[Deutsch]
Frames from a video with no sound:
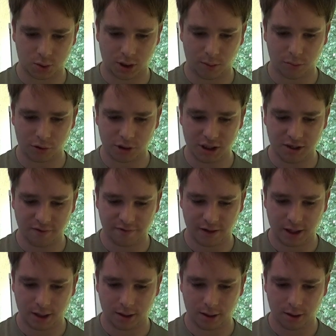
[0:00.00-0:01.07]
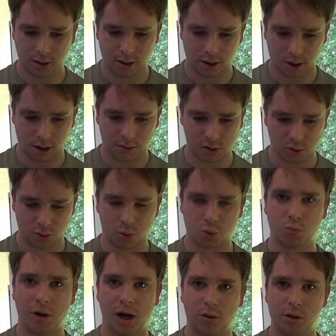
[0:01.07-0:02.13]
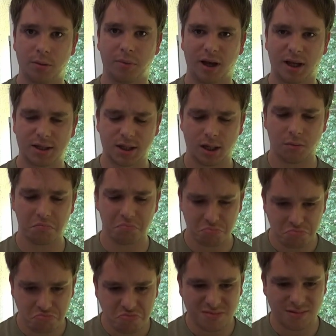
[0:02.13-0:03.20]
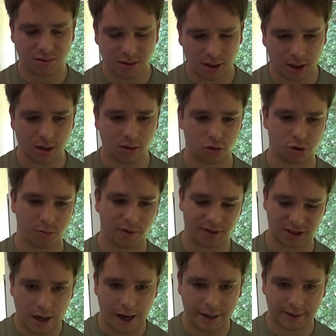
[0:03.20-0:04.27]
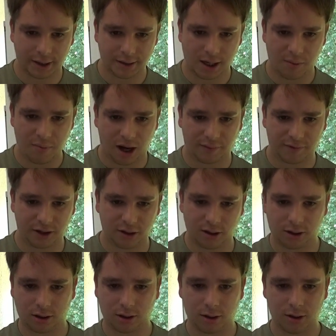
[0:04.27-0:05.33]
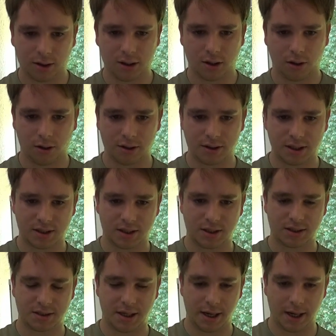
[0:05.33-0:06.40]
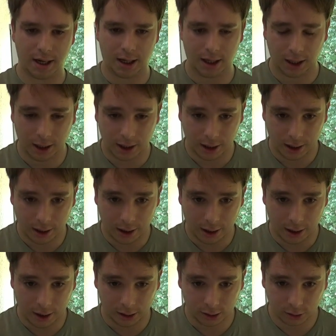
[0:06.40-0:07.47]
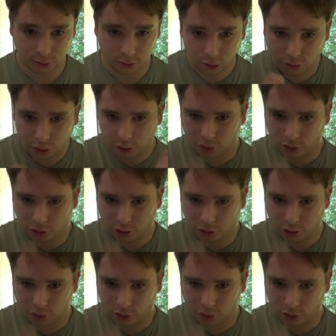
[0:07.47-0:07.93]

ein Lamborghini-Fan, aber so ein Subaru Impreza, der kann auch schon mal warten. Einen Kanal machen wir noch und das ist der... Wie